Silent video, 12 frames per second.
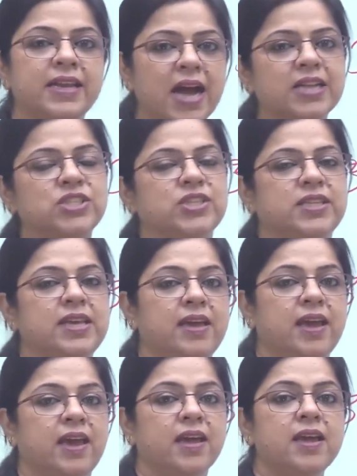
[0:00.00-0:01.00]
नाचती
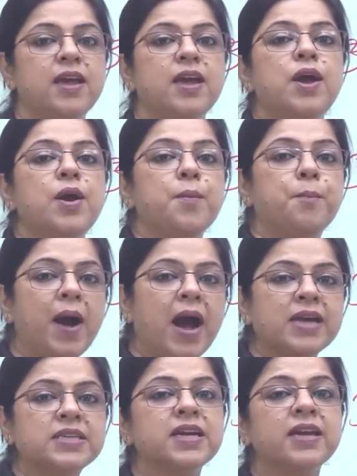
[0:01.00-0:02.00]
है
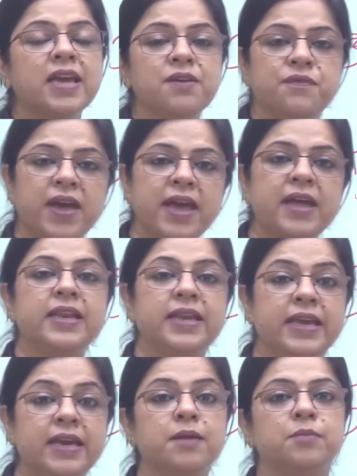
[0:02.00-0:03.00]
भाषा के वह
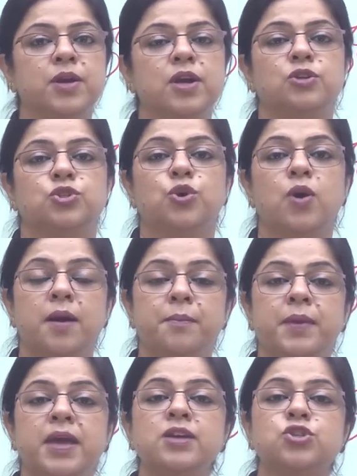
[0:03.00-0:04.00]
नियम जो
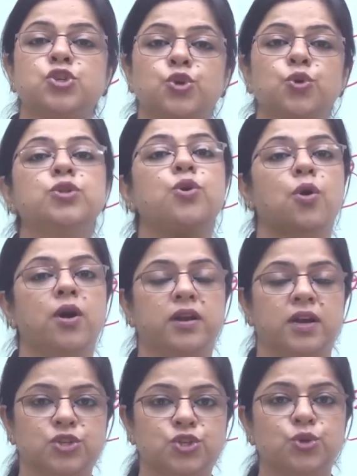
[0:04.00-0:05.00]
हमें शुद्ध और
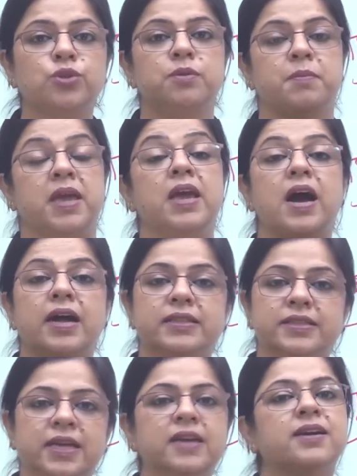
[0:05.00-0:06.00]
अशुद्ध में
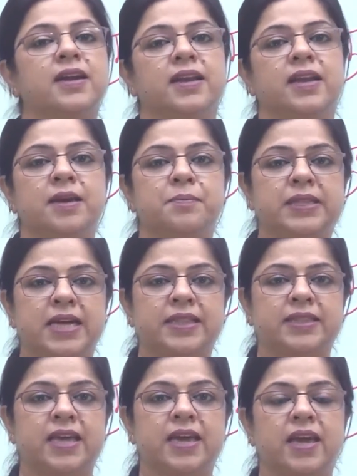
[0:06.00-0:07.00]
अंतर करने
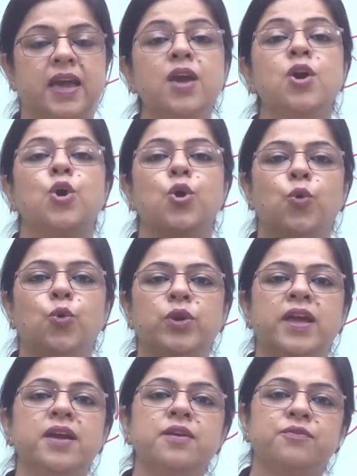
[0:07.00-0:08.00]
बताते हैं
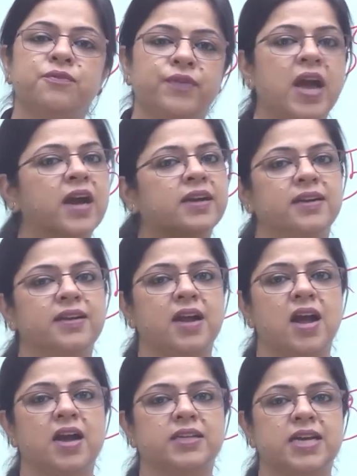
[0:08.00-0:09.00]
उन्हें व्याकरण
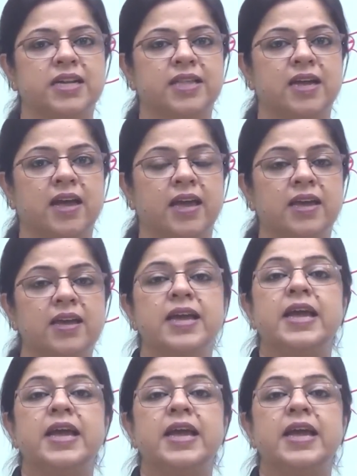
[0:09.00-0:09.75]
कहा जाता है